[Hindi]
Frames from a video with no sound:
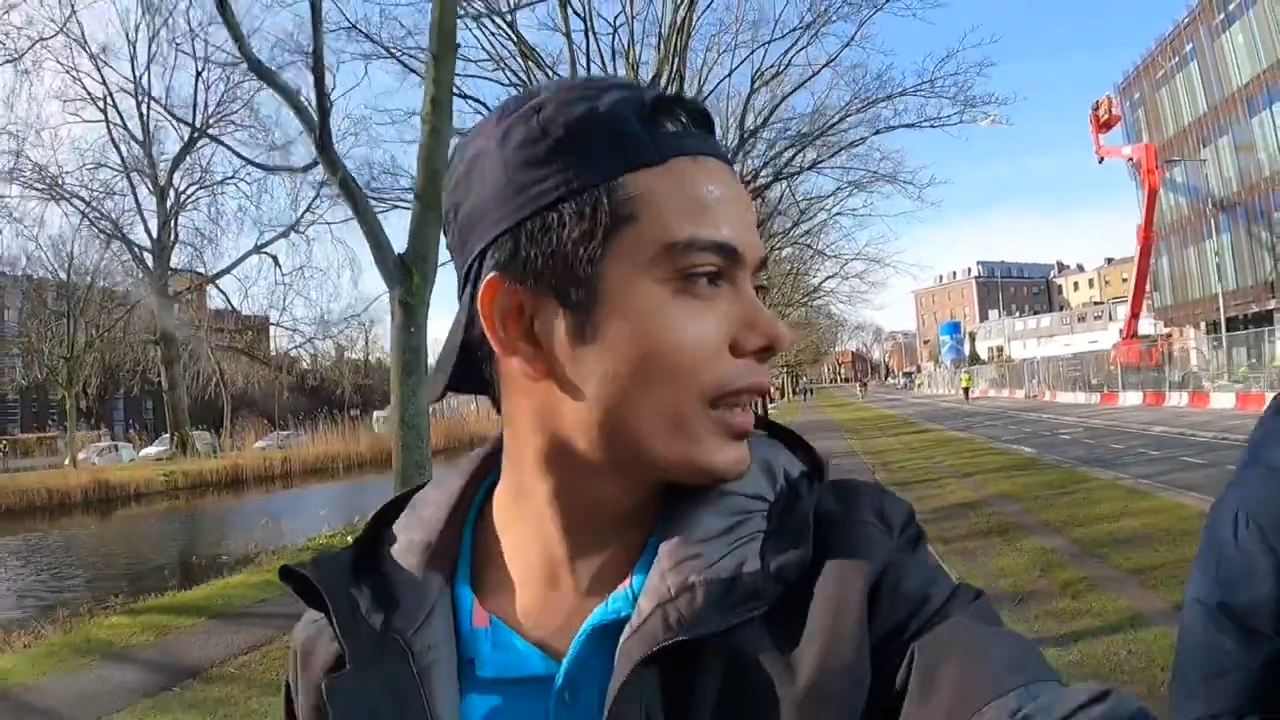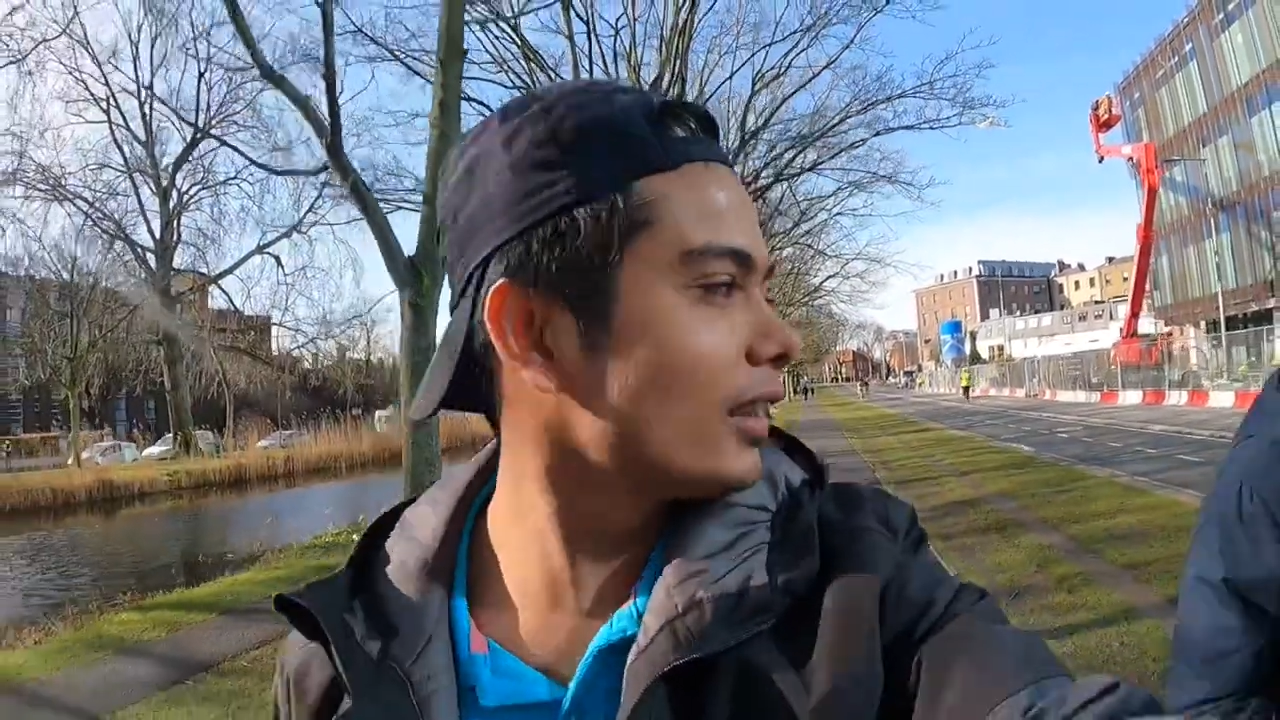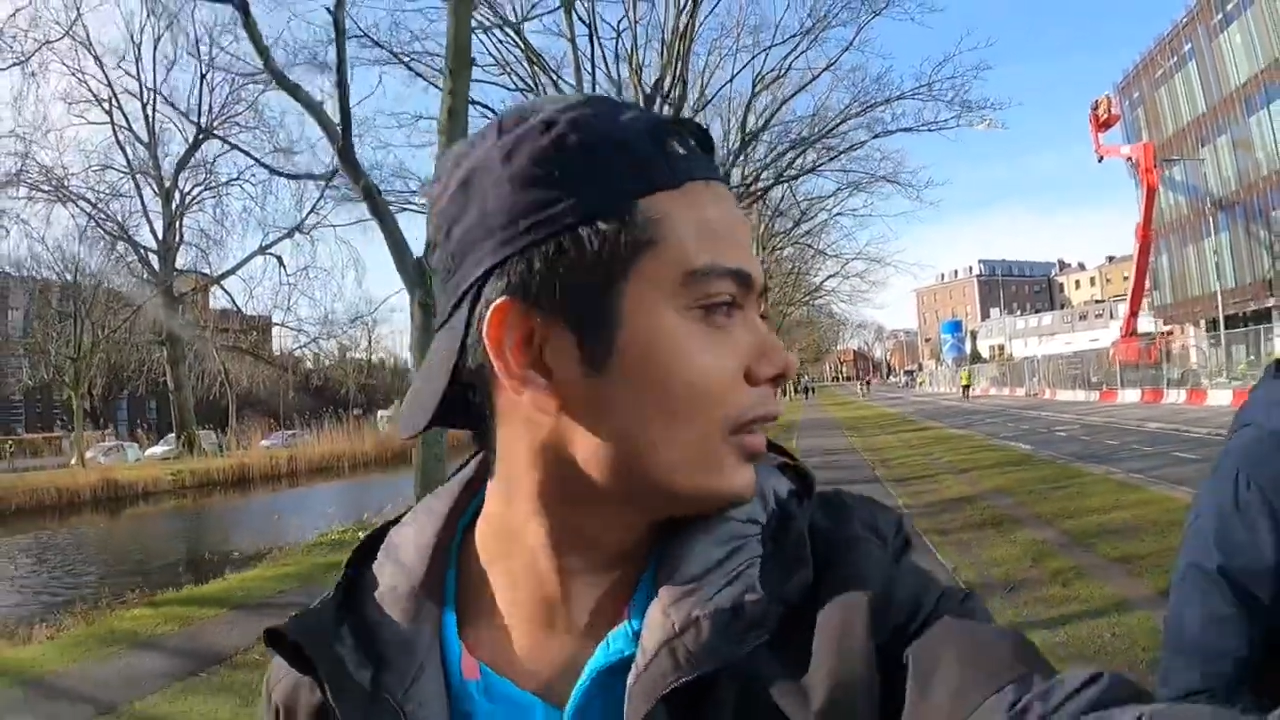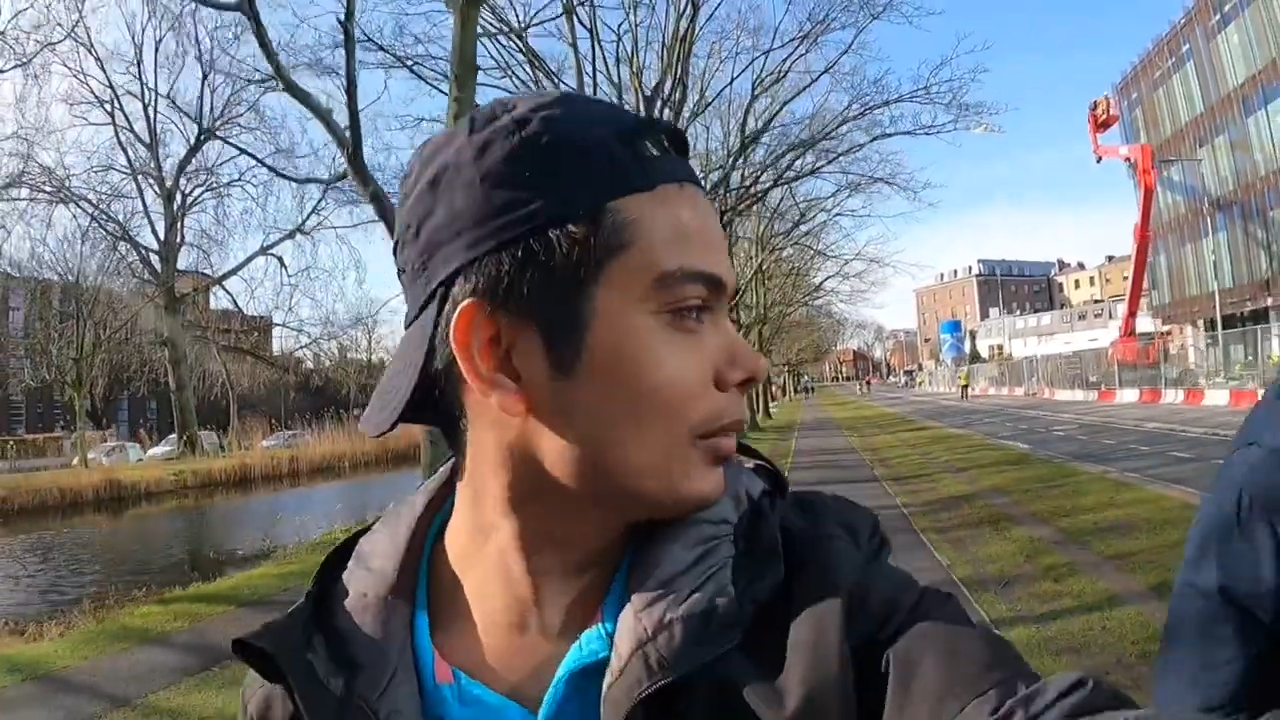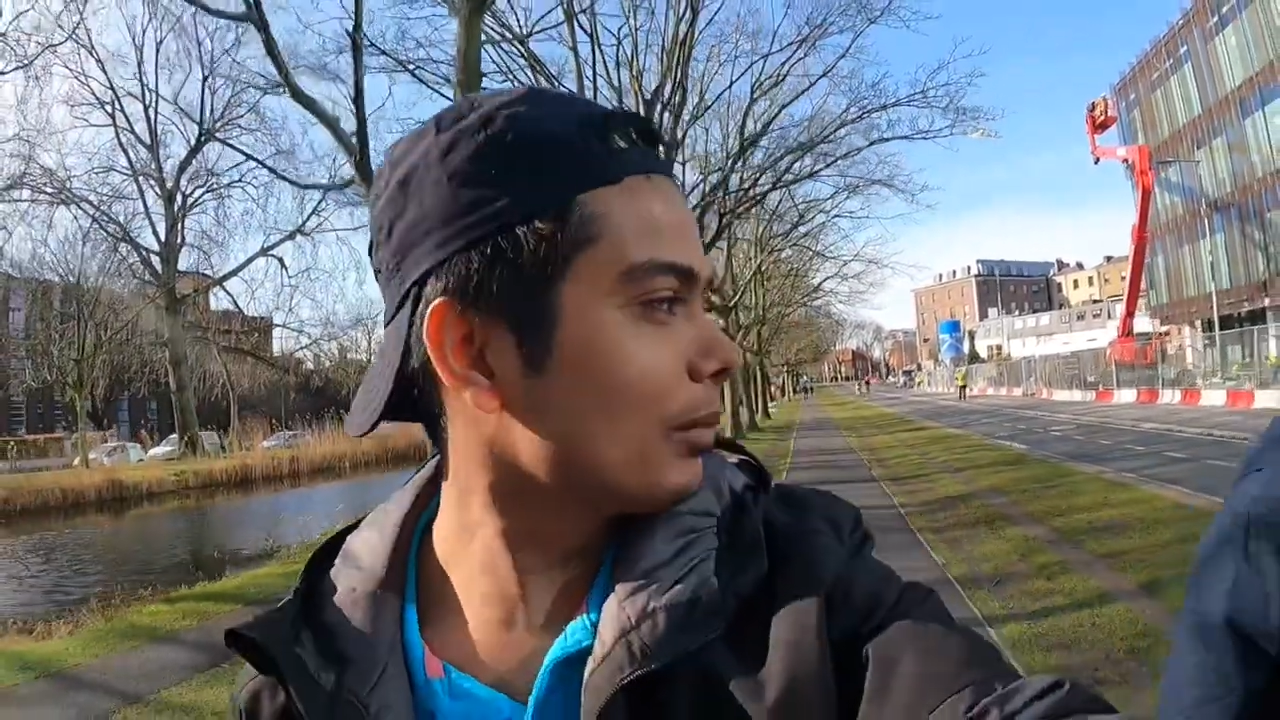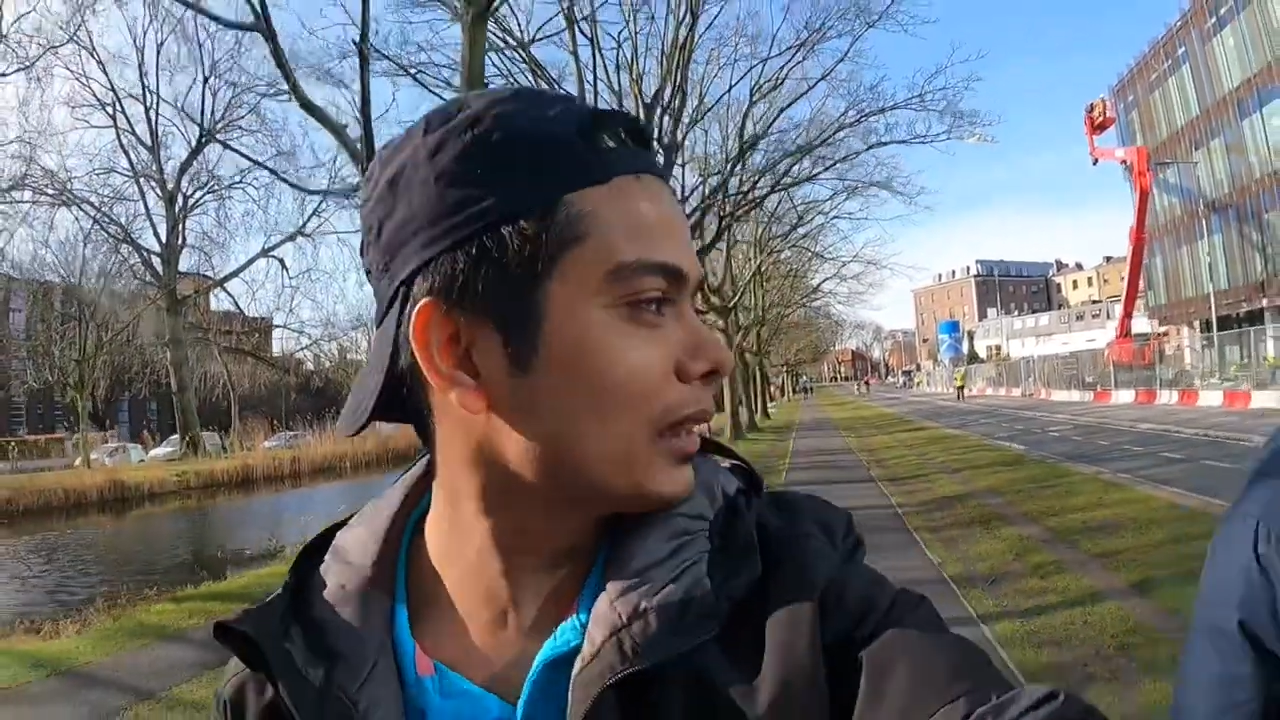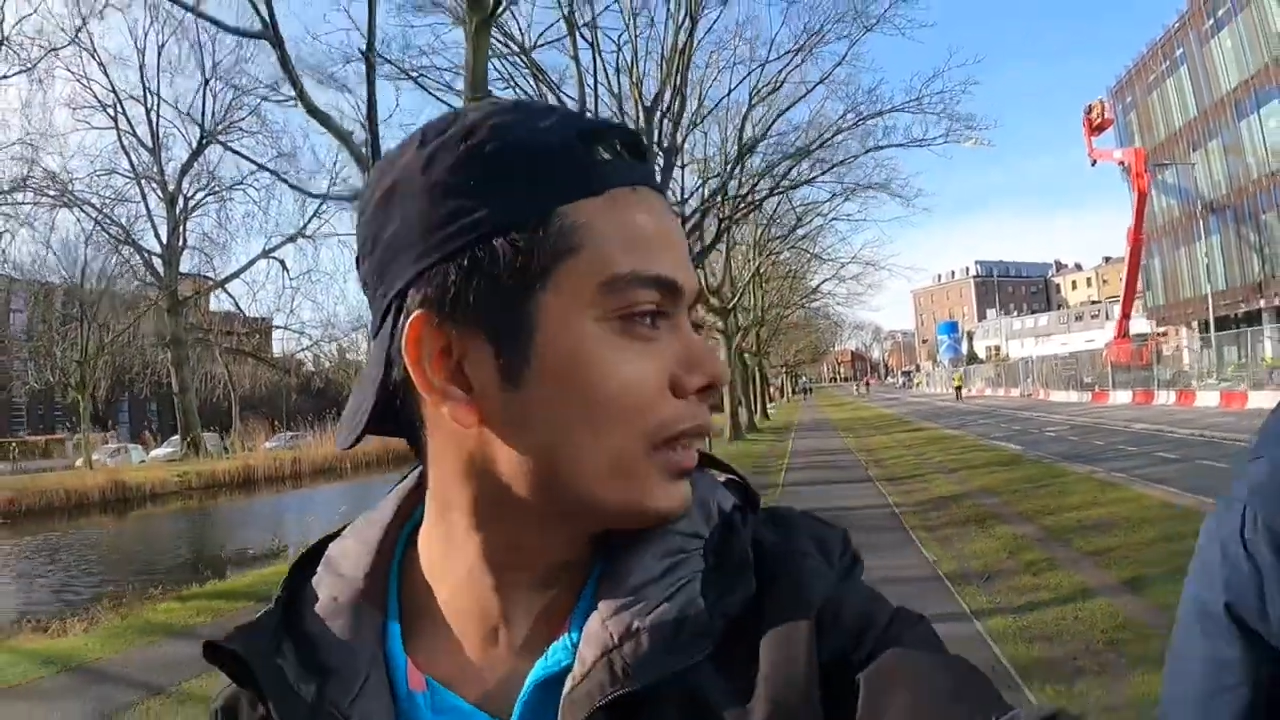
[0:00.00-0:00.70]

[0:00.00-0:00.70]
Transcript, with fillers: कल पता